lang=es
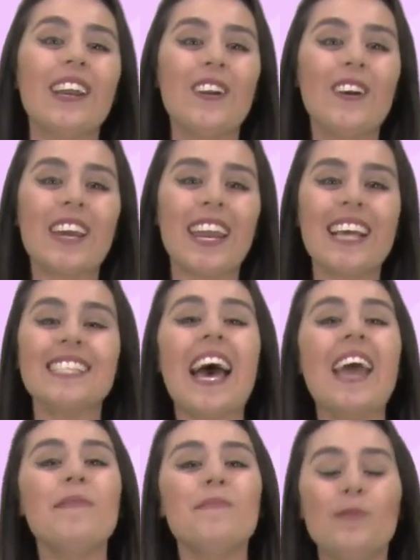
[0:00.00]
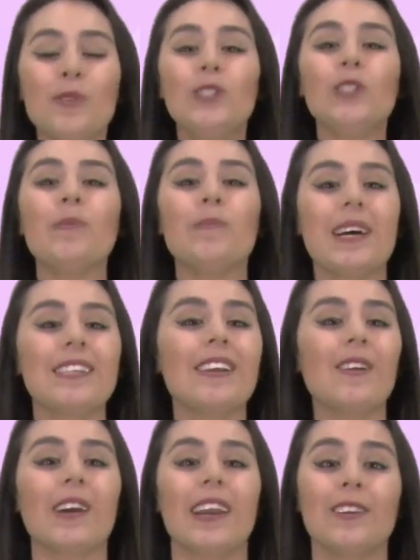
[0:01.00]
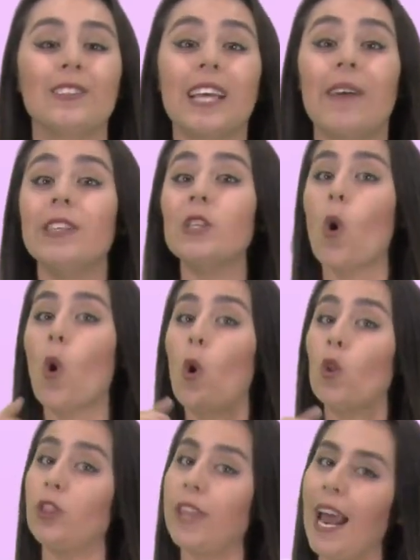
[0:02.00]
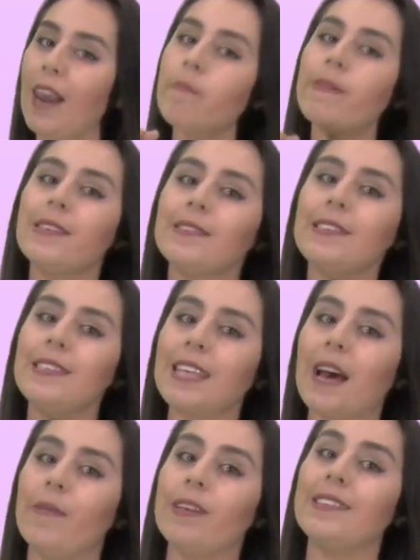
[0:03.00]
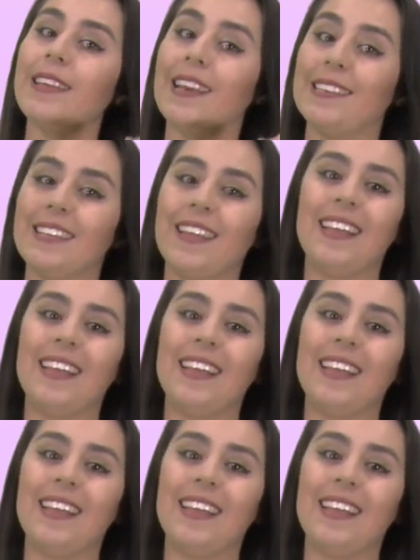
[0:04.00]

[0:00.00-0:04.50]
no lo creas, hay mucho más de lo que no sabes o tal vez sí sabes de esta